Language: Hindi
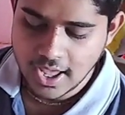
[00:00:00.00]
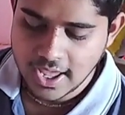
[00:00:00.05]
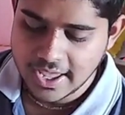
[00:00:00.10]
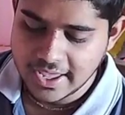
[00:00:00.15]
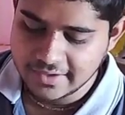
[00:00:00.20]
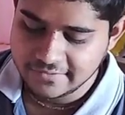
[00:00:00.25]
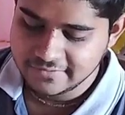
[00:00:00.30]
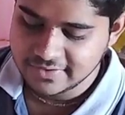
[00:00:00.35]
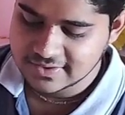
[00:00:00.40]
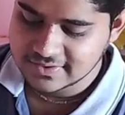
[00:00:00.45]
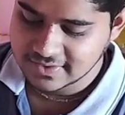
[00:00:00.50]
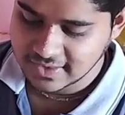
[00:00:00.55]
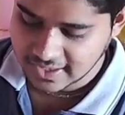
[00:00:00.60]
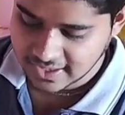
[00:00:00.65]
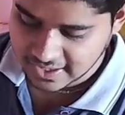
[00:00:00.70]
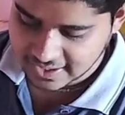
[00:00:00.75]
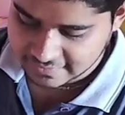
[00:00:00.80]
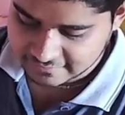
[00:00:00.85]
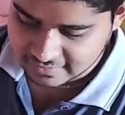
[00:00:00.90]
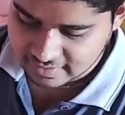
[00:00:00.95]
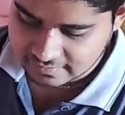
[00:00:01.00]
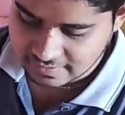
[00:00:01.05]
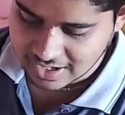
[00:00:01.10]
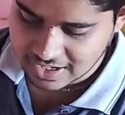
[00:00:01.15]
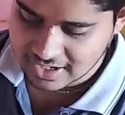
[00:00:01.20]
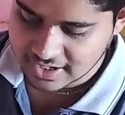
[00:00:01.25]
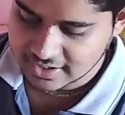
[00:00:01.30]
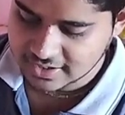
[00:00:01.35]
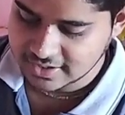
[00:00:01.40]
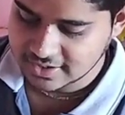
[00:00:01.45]
हेवी से हेवी
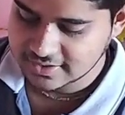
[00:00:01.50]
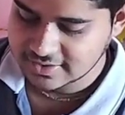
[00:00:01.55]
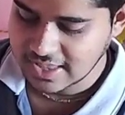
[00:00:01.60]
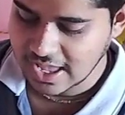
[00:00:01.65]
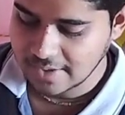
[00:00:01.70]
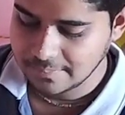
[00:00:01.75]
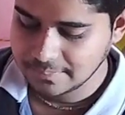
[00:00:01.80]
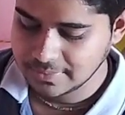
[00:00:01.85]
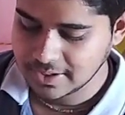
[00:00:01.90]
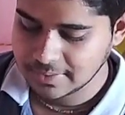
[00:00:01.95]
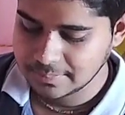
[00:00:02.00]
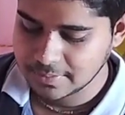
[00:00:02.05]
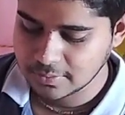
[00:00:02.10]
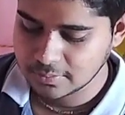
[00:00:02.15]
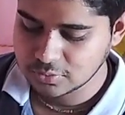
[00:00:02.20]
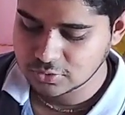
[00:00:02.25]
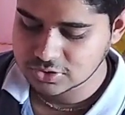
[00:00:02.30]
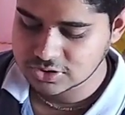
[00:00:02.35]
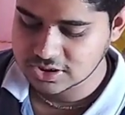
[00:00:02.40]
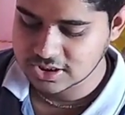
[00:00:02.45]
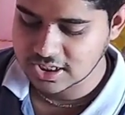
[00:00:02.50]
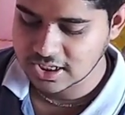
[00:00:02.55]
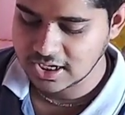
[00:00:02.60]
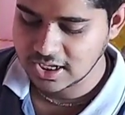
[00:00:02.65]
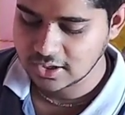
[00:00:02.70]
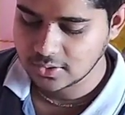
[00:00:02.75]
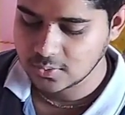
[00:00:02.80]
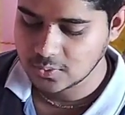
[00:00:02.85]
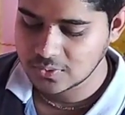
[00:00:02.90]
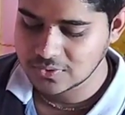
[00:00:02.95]
वाला ड्रेस आपने प्रभु जी के
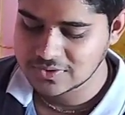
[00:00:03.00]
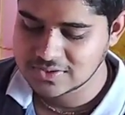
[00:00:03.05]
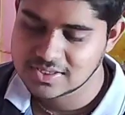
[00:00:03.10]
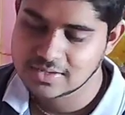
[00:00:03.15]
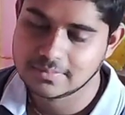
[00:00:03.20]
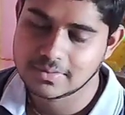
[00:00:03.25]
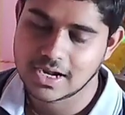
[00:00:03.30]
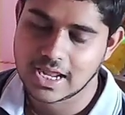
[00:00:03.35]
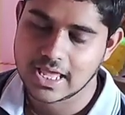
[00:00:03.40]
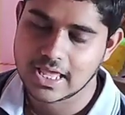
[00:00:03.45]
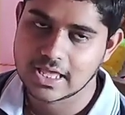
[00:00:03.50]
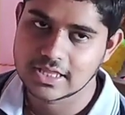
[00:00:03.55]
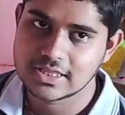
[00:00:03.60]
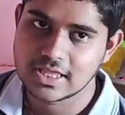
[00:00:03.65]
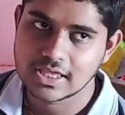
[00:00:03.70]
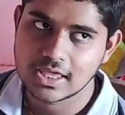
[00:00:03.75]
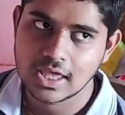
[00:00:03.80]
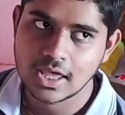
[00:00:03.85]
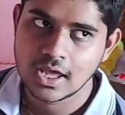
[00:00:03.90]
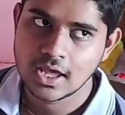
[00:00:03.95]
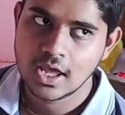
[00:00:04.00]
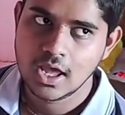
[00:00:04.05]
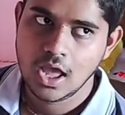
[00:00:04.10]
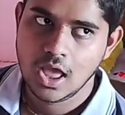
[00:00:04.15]
लिए कौन सी बनाई है देखिए